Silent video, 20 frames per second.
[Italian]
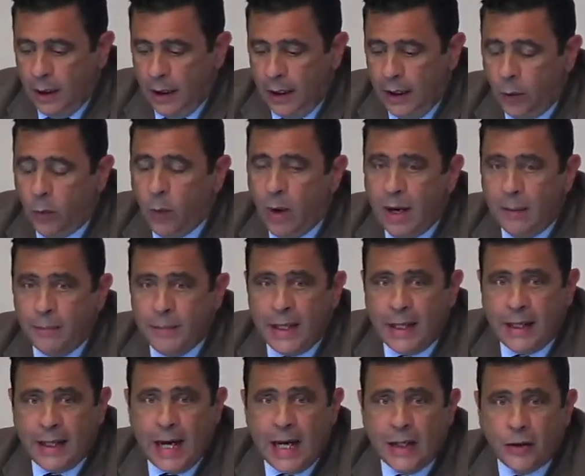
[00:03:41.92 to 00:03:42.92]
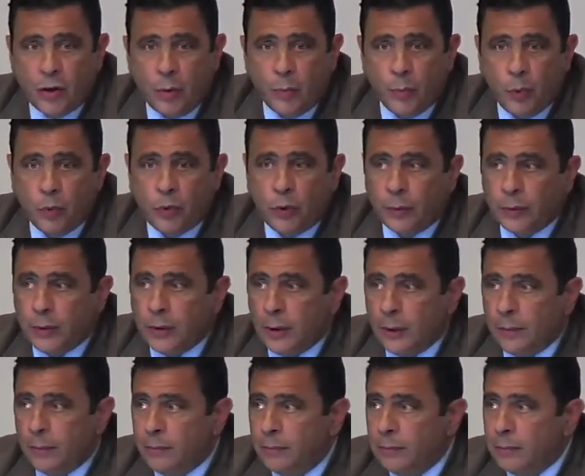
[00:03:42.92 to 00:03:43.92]
E qua mi aggancio appunto
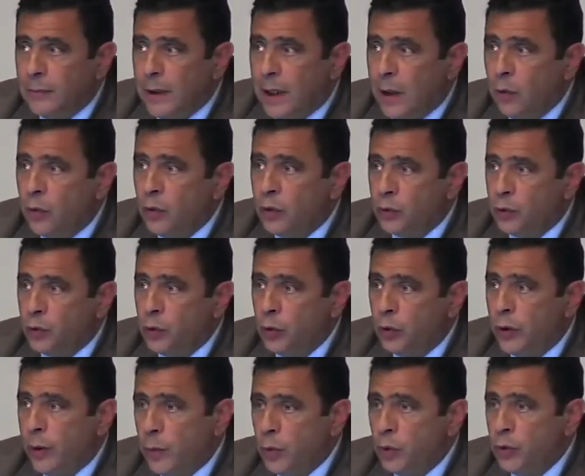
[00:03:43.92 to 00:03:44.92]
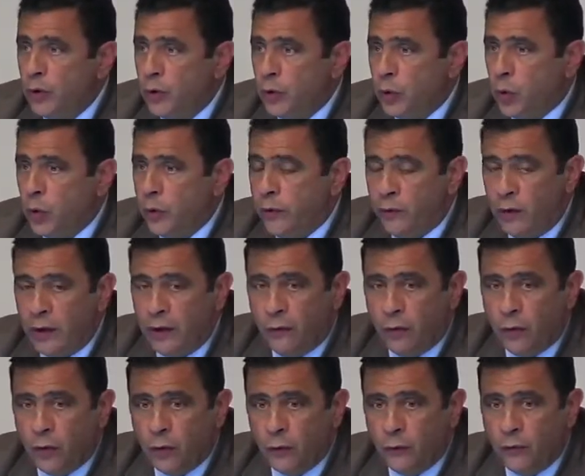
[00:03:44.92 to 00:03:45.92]
eh, a uno, su uno dei punti su cui
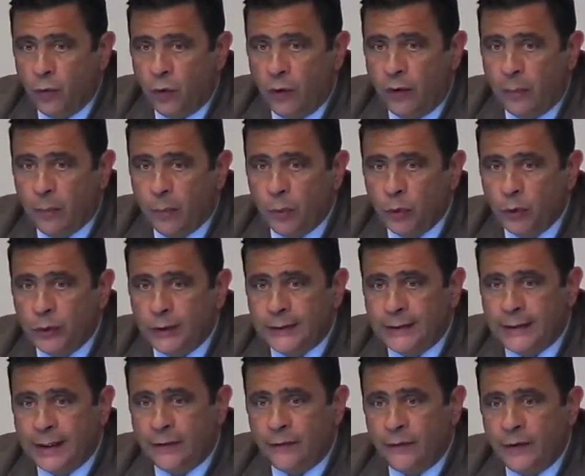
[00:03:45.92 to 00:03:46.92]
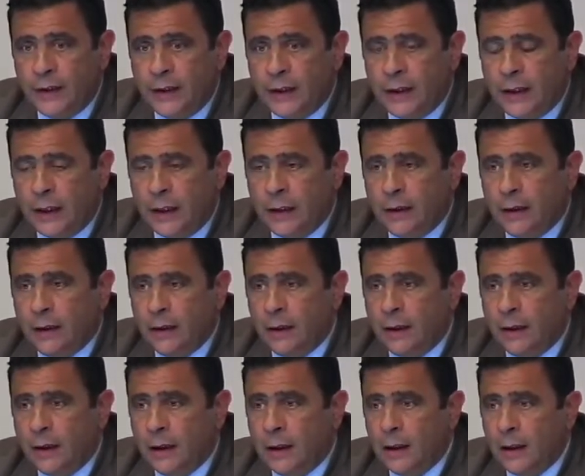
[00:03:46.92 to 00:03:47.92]
volevo, volevo appunto intervenire.
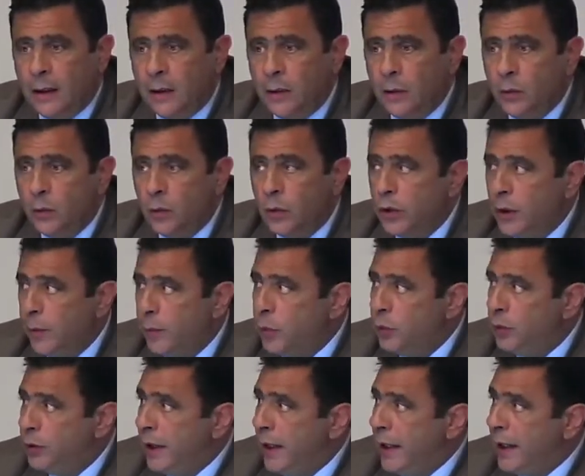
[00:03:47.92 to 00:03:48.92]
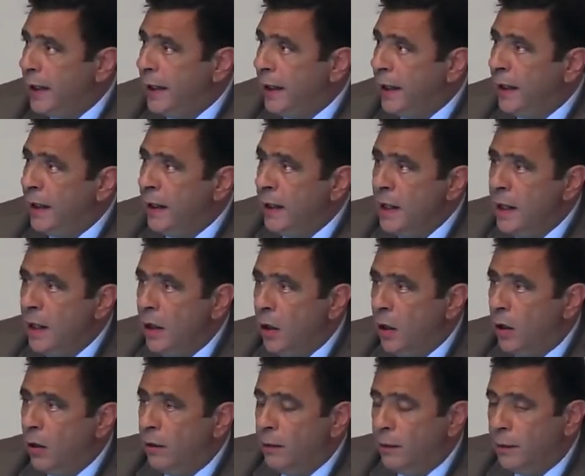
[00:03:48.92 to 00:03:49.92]
Eh, uno dei punti è che
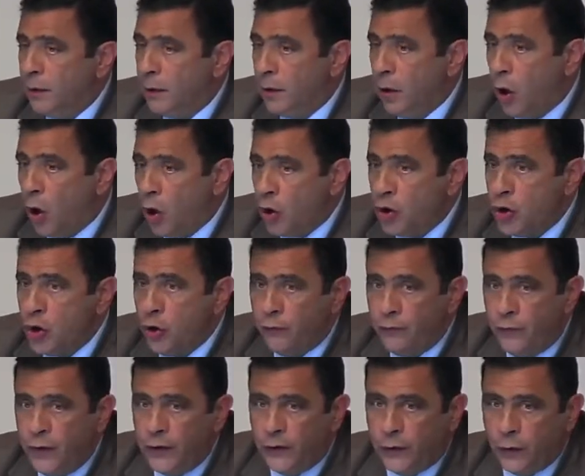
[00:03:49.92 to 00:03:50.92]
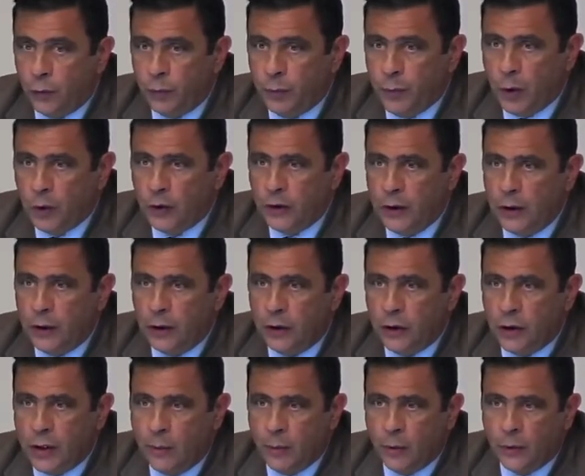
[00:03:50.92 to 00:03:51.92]
eh, oggi ho visto un po' di,
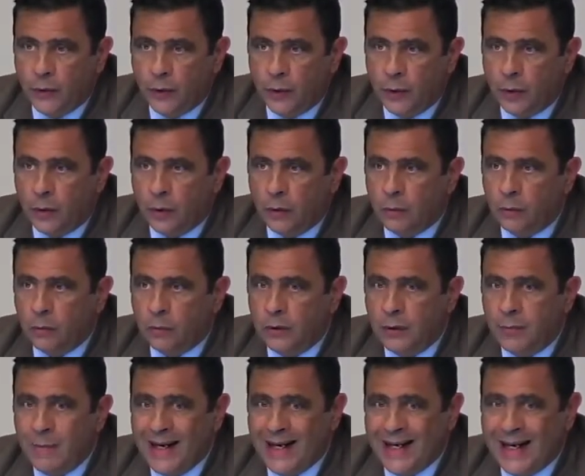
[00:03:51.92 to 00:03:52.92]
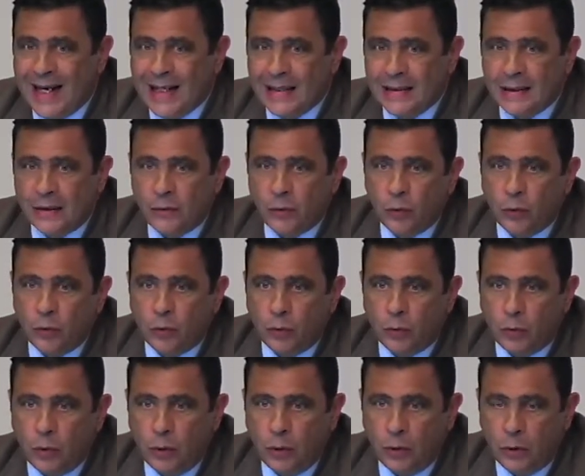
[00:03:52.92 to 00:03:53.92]
diciamo, eh, di mancanza
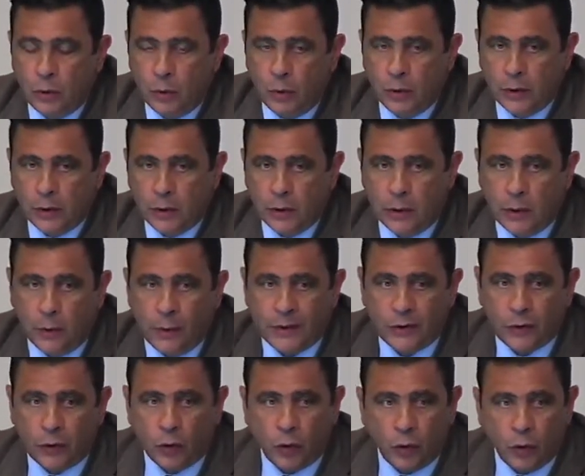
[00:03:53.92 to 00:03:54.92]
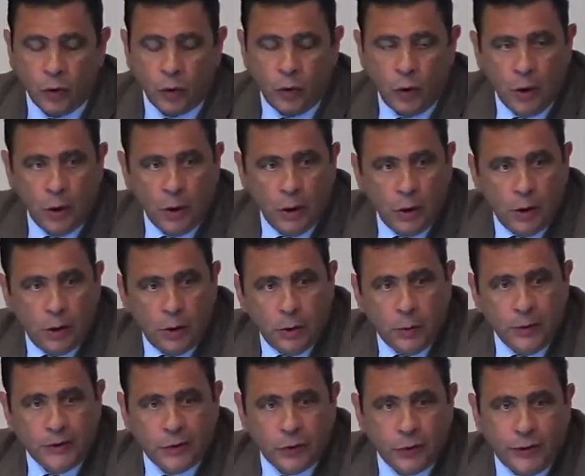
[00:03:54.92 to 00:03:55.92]
su, di, di, questo, di,
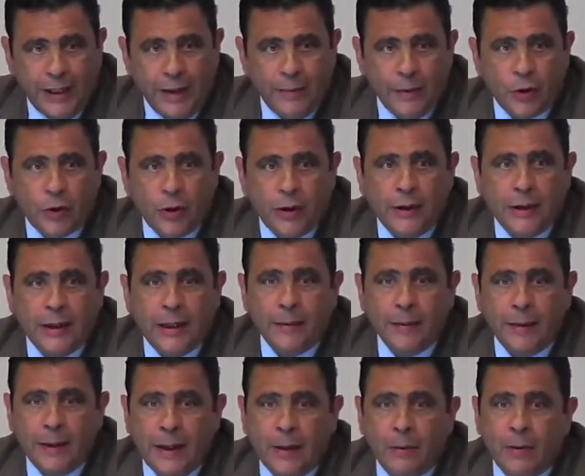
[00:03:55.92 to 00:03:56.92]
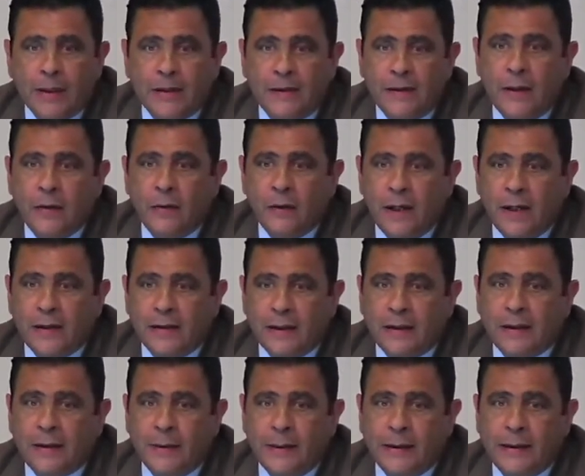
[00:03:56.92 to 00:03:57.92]
questo, tema, cioè di capire quali siano
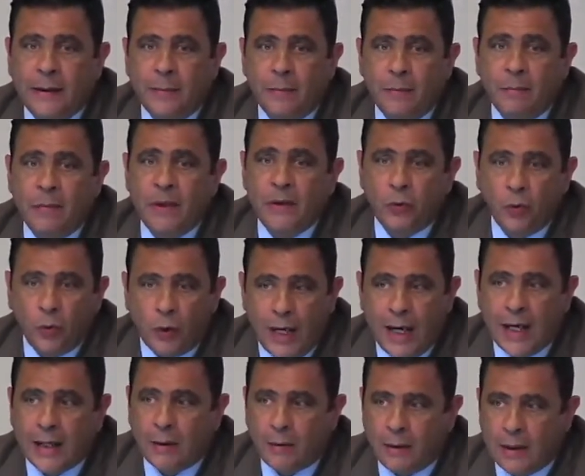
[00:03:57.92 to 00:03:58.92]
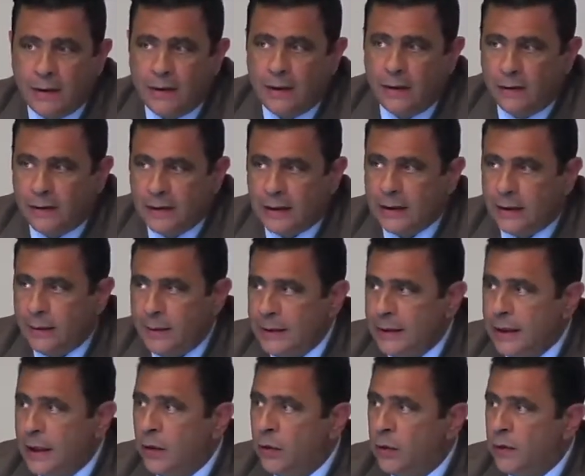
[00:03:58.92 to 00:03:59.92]
esattamente, misurare quali siano
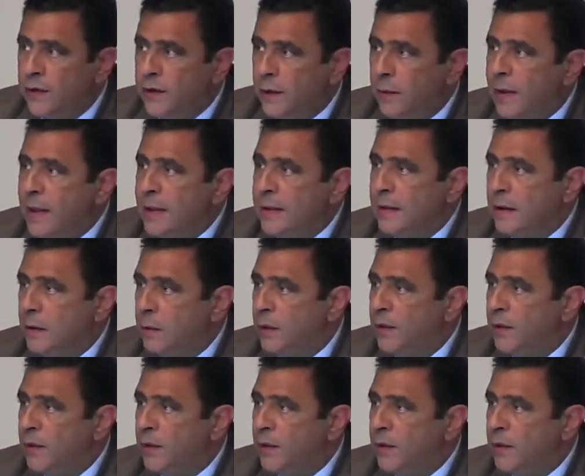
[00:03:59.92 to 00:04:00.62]
esattamente le conseguenze di